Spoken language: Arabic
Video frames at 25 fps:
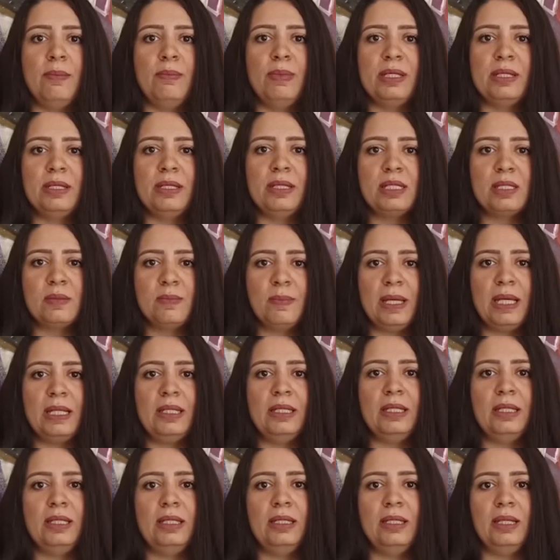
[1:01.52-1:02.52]
بالنسبه
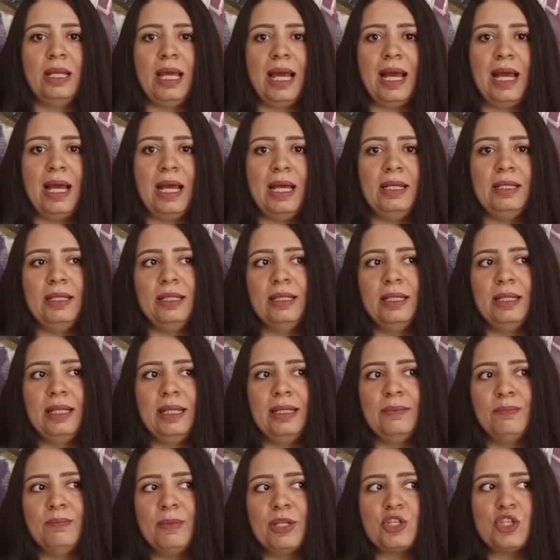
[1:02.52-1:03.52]

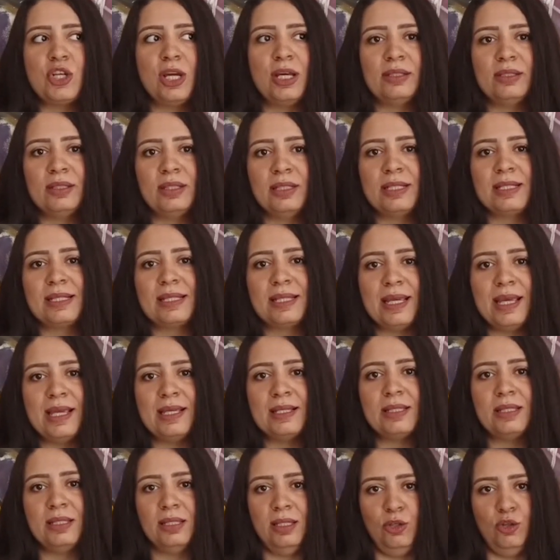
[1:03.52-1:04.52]
للمشهد
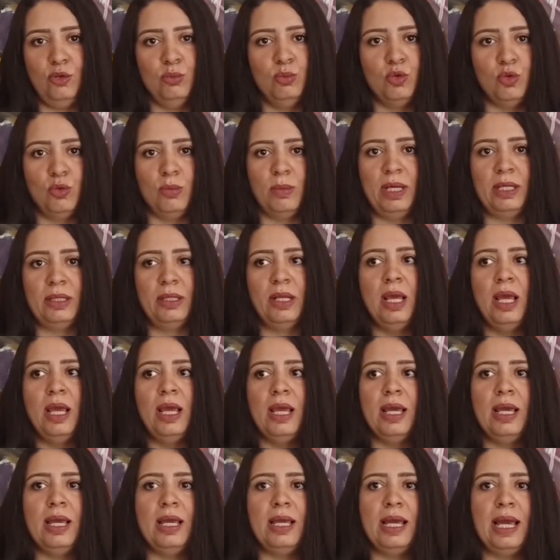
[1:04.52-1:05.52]
السياسي عموما
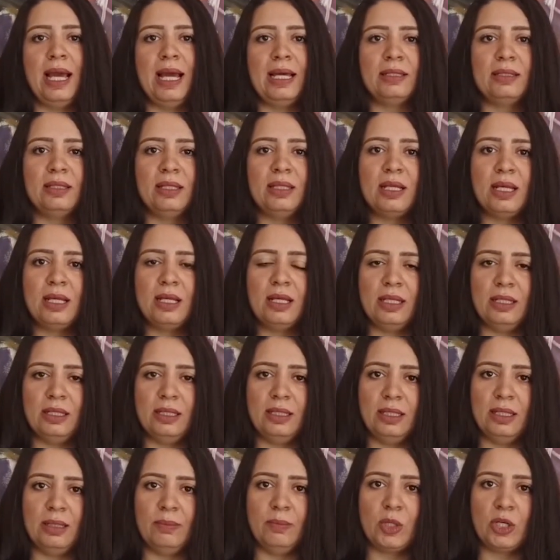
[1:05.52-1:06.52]
آه، عندنا
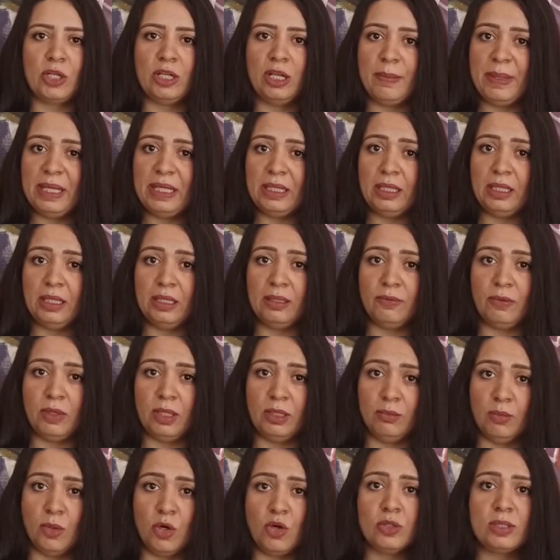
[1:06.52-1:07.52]
البرلمان
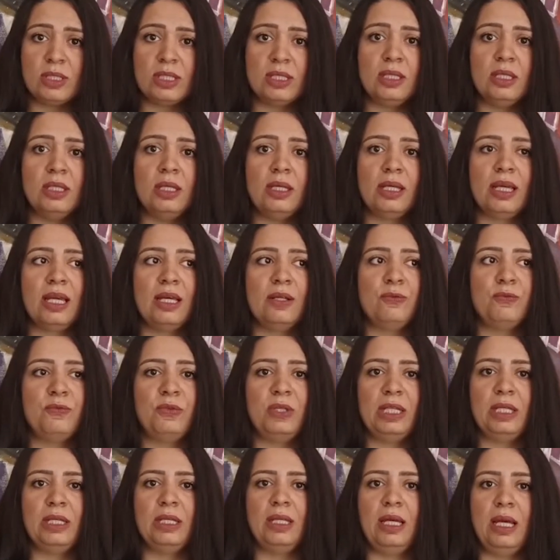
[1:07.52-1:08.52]
الماضي كان
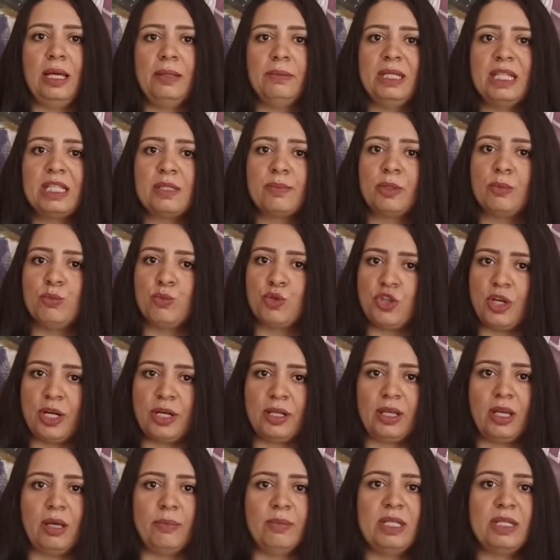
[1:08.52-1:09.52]
في نسبه
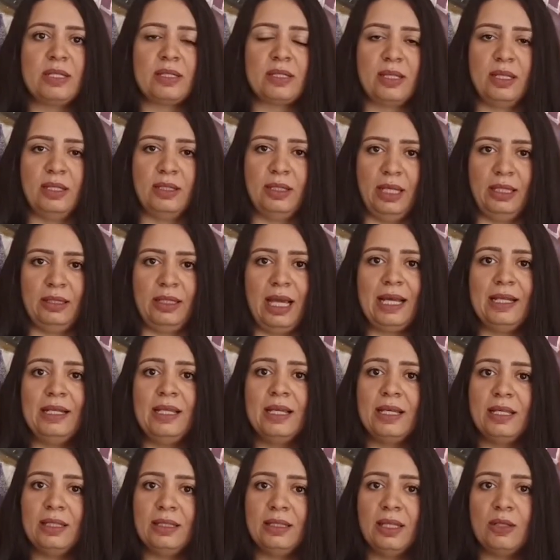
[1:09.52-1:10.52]
مشاركه من السيدات
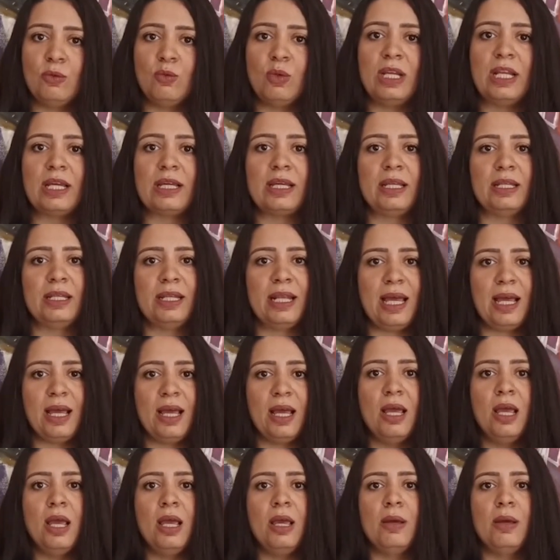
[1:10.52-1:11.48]
عاليه جدا ولكنها